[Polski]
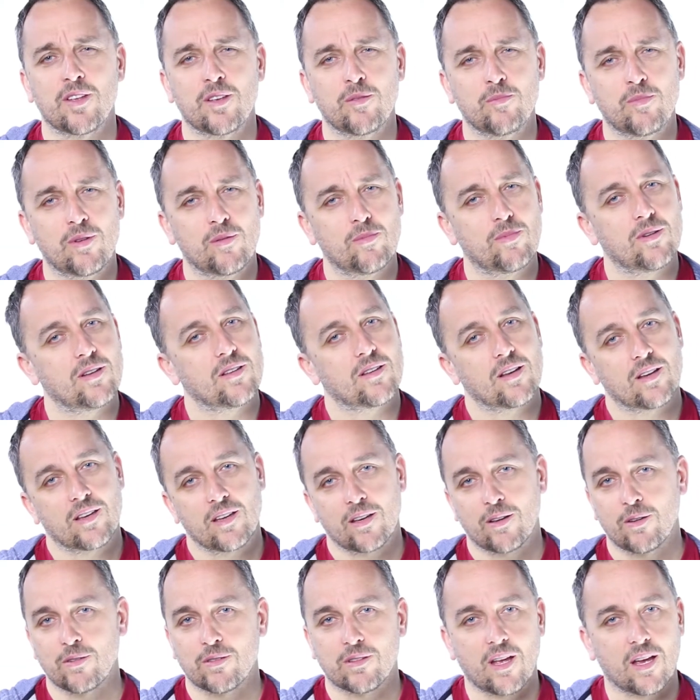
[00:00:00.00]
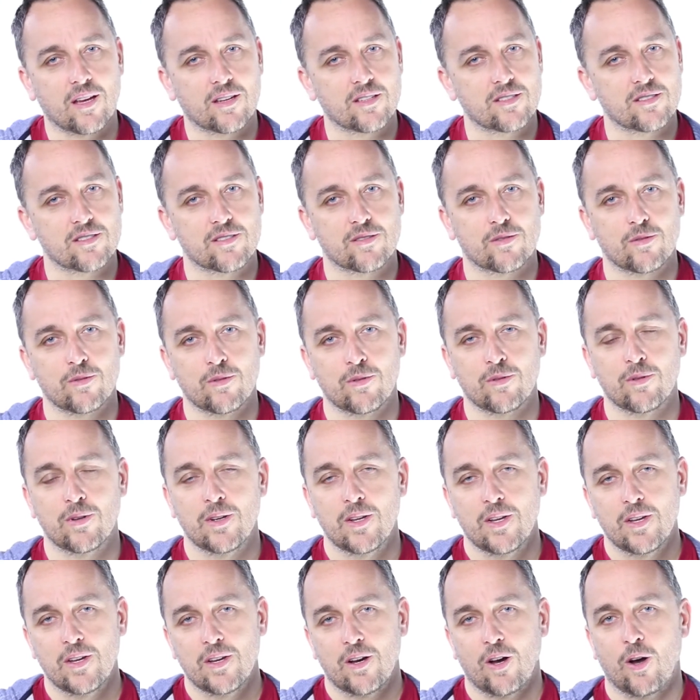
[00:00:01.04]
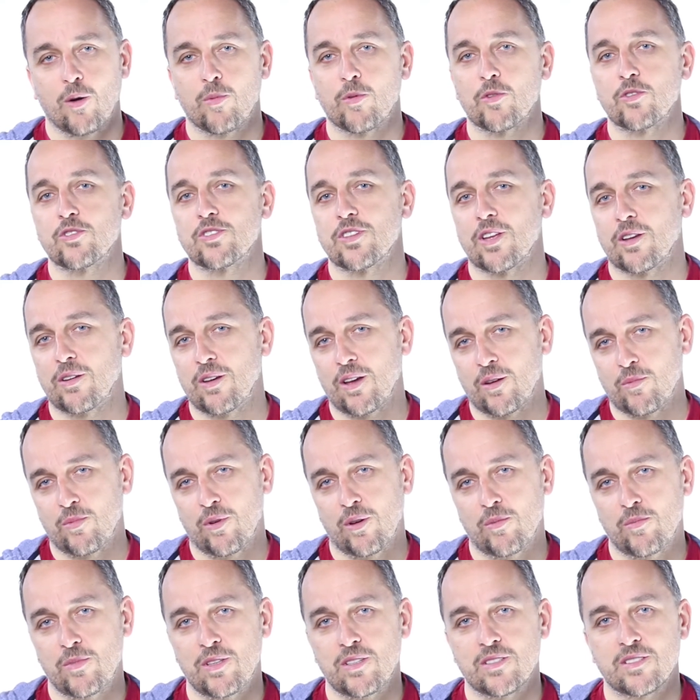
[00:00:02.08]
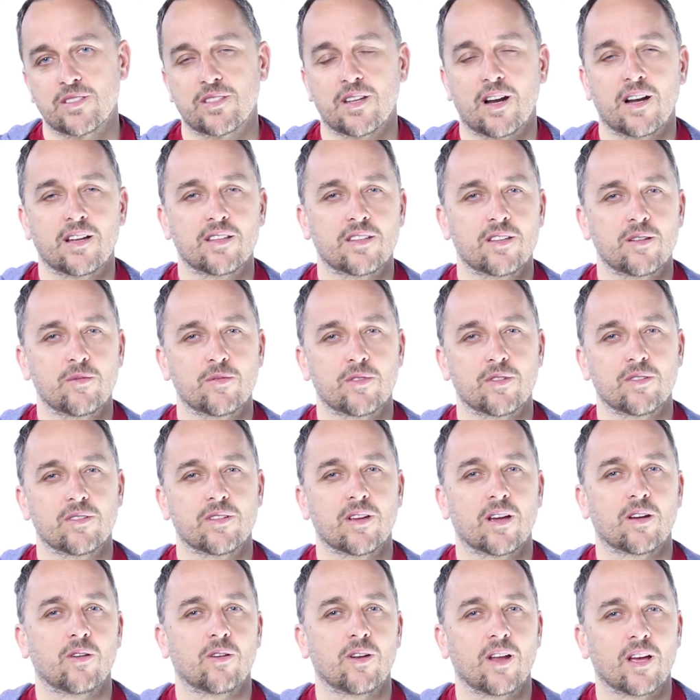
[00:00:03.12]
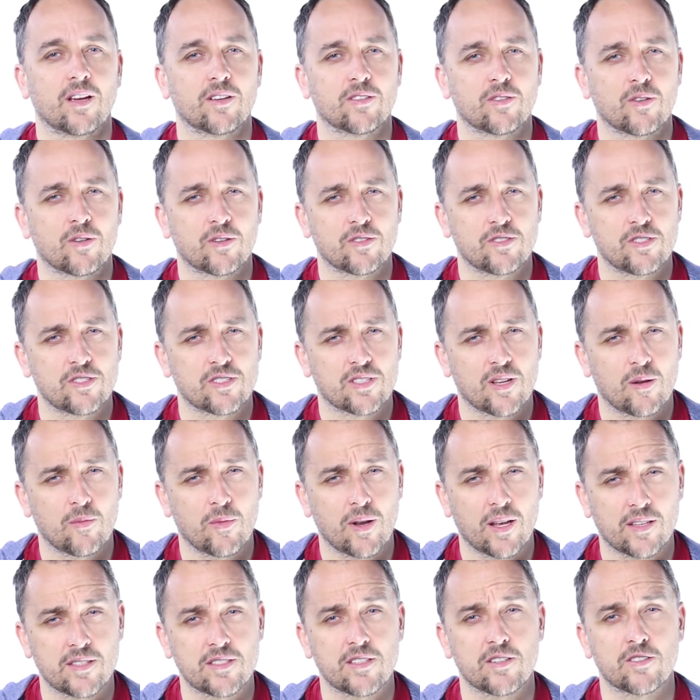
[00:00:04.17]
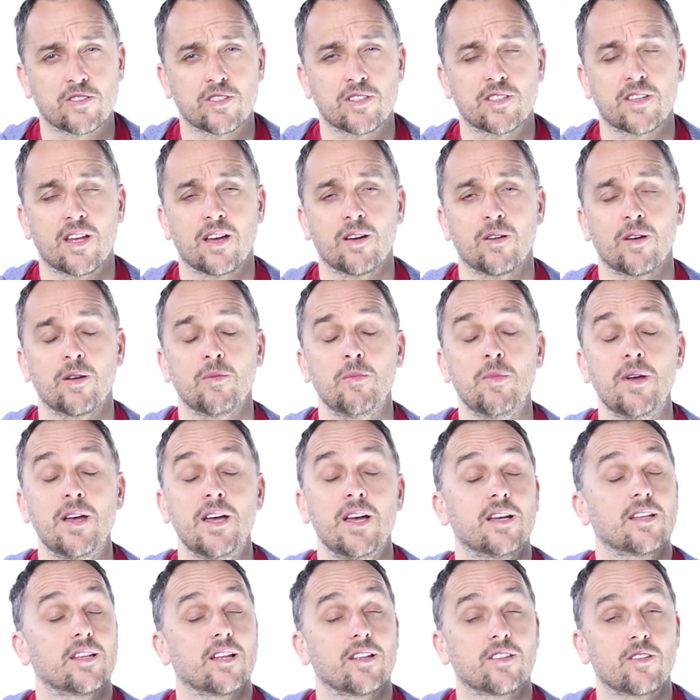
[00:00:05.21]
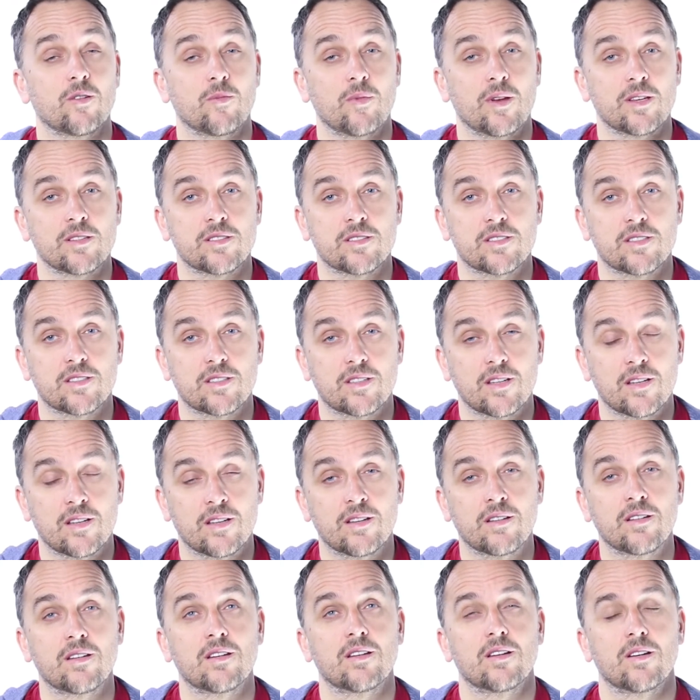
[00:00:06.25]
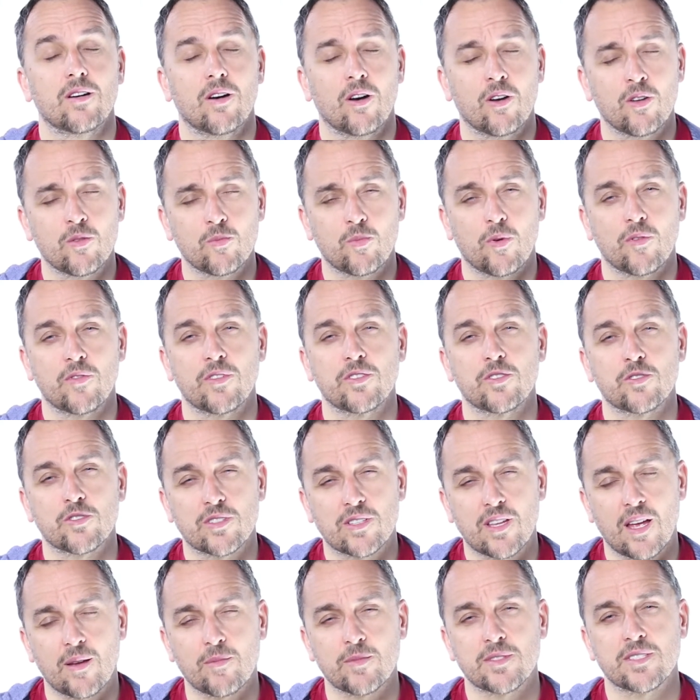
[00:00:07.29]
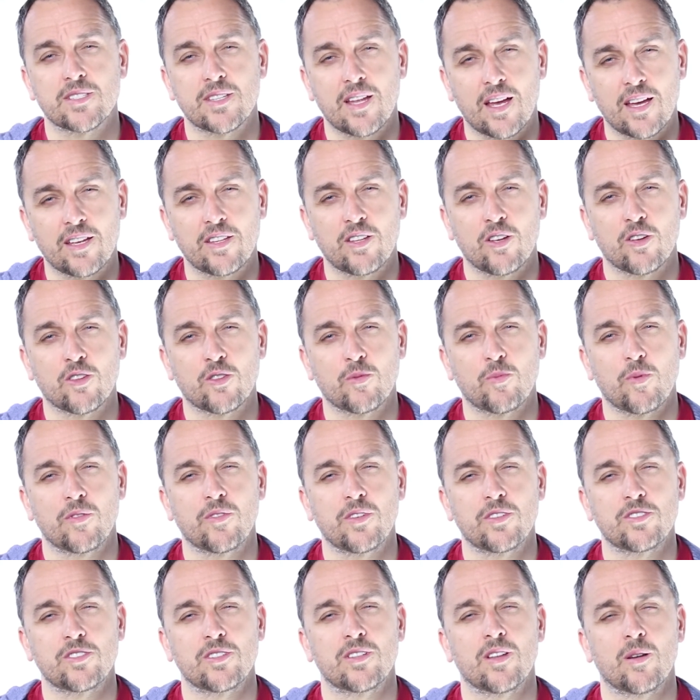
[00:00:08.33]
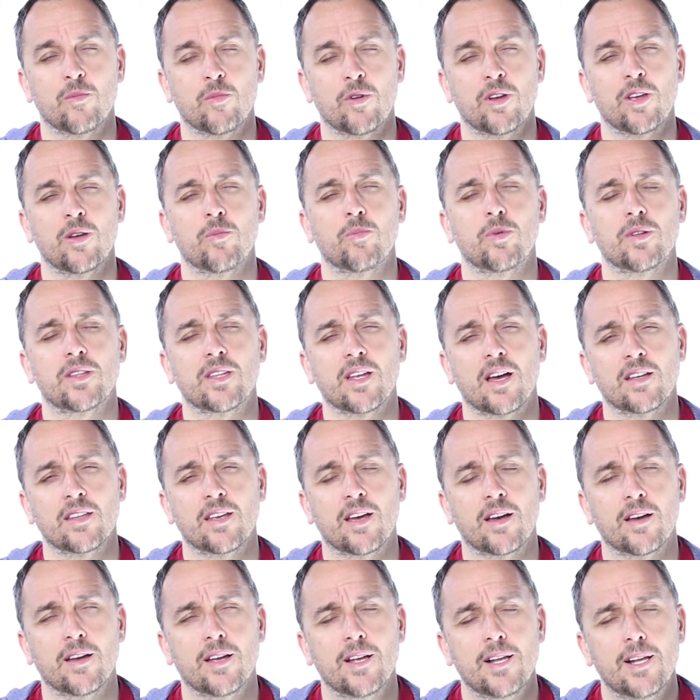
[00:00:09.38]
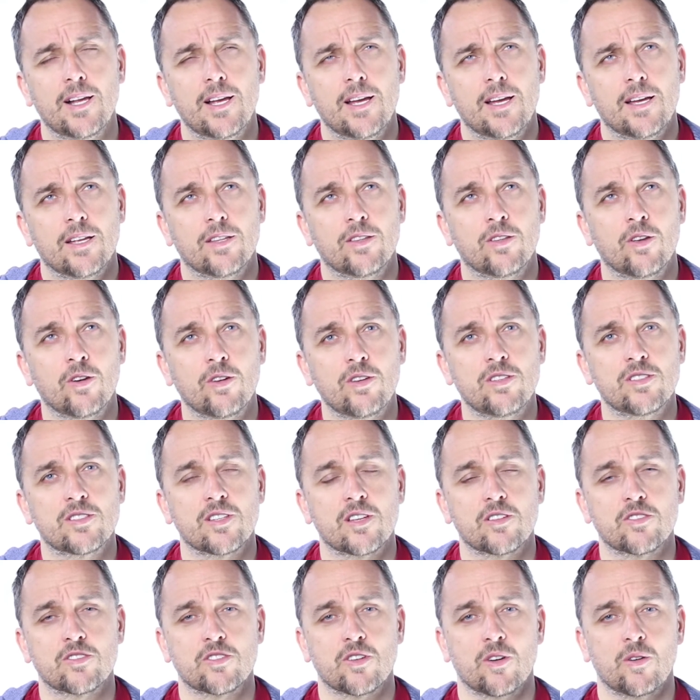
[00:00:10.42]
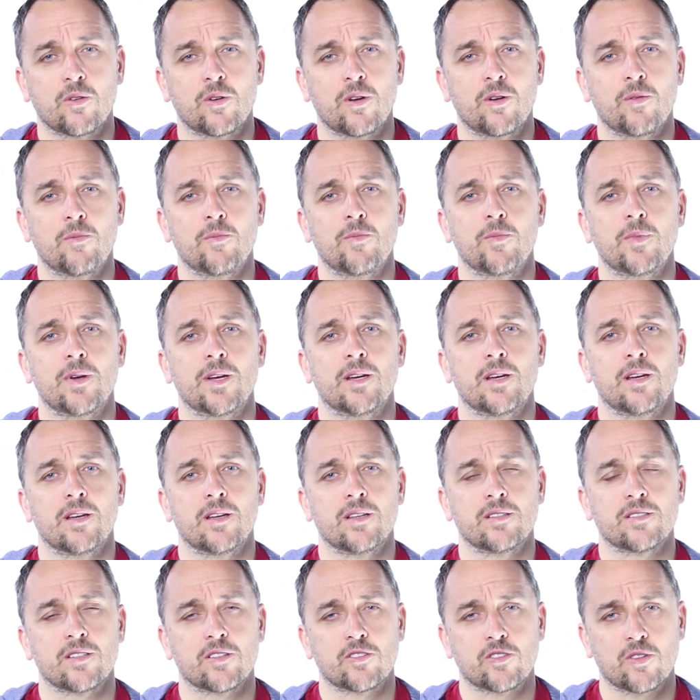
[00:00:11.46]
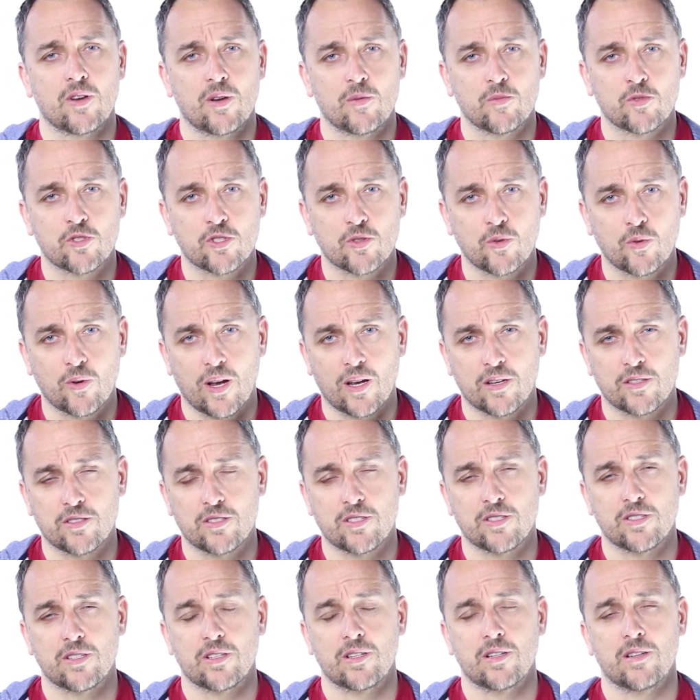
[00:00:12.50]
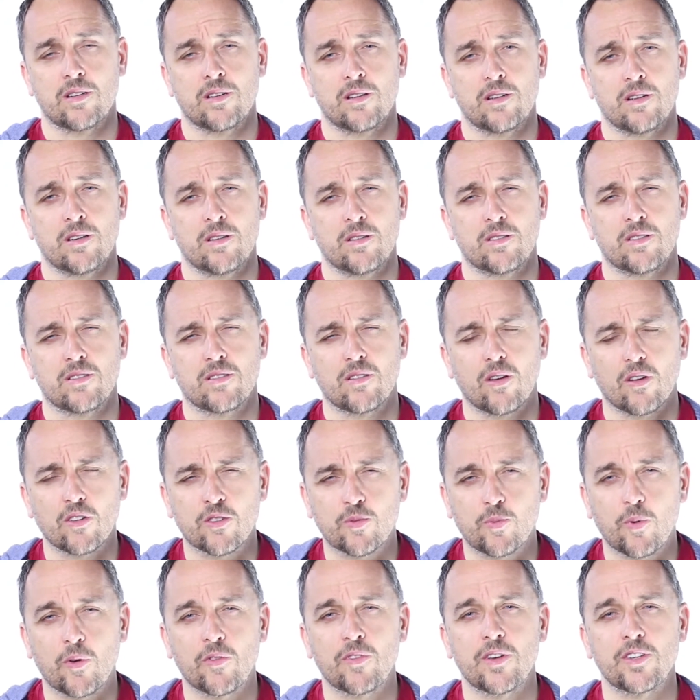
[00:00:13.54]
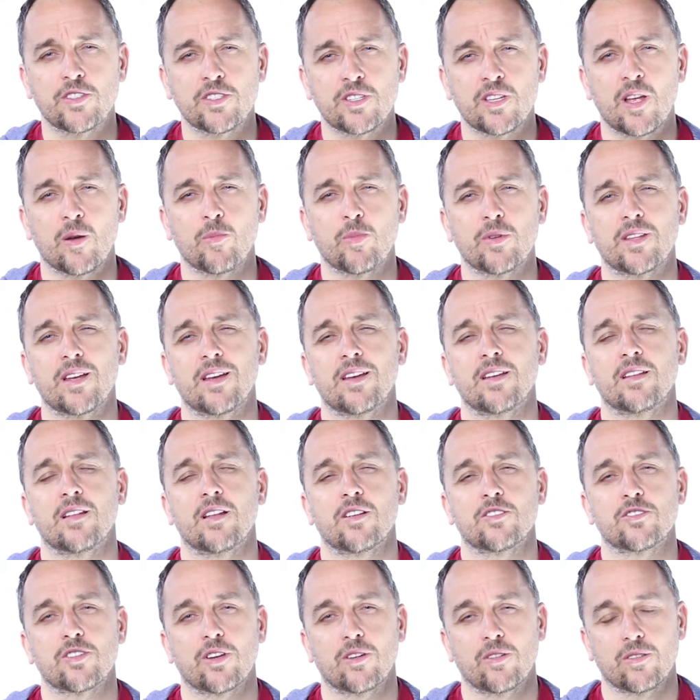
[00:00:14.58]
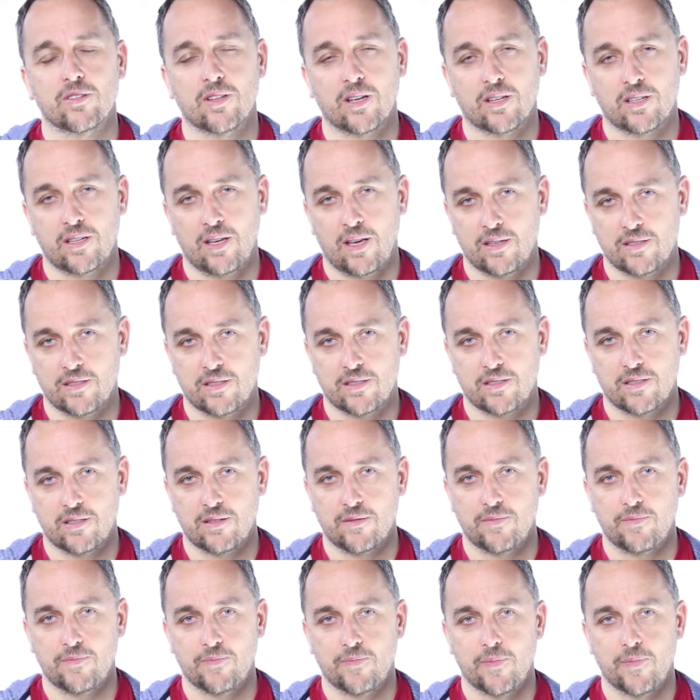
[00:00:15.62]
tej Biblii, takiego tekstu. Oprócz tego, jak byłem ministrantem, to jako lektor gdzieś tam lekcje czytałem. Natomiast e, on powiedział, że tam znajdę odpowiedzi na moje pytania. No i zacząłem, e, zacząłem szukać e, odpowiedzi na pytanie, dlaczego tak jest.